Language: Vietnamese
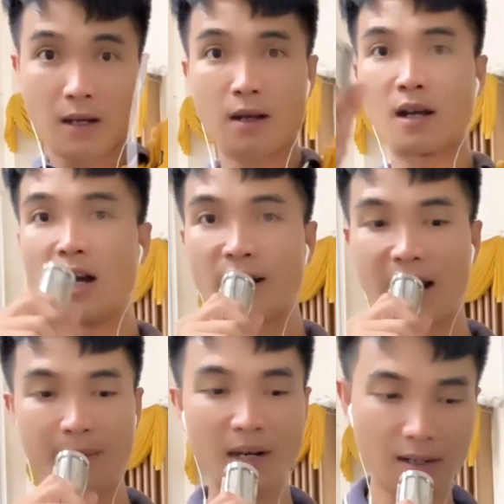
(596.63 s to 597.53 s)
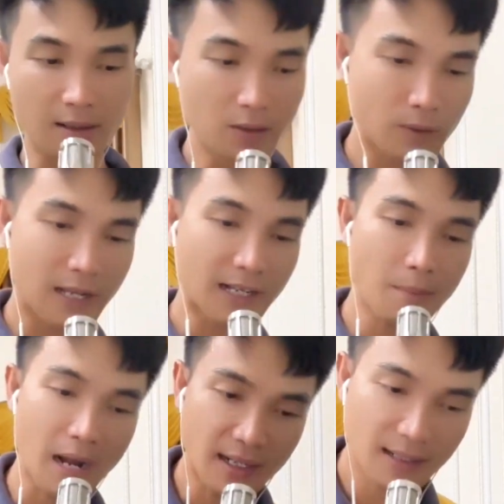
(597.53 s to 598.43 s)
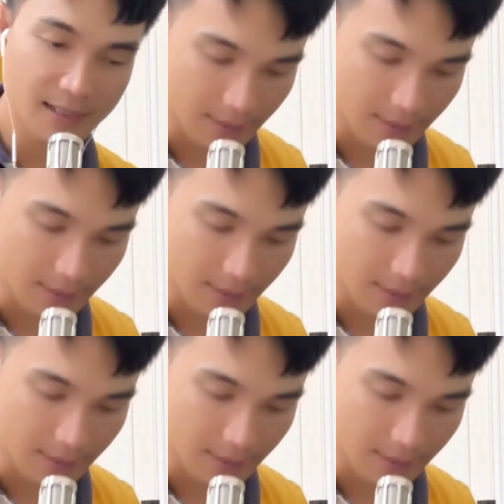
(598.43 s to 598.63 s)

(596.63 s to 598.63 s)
hơn hai mét rưỡi luôn nha các bạn cái sợi